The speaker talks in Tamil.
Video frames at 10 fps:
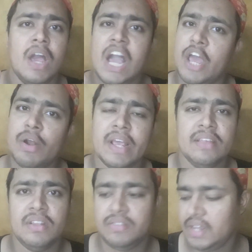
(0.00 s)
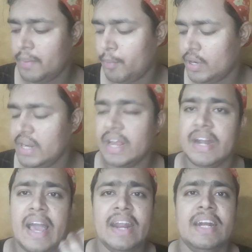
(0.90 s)
ஹைரோனிக் ஆசிட் சீரம் போட்டு
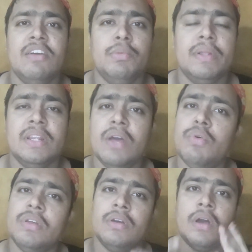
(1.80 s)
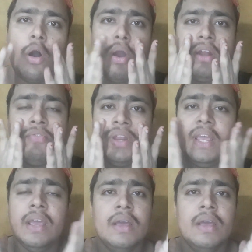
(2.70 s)
நீங்கள் டேரெக்டாக வந்து பார்த்திங்கன்னா ஒரு ஆயில் ஃப்ரீ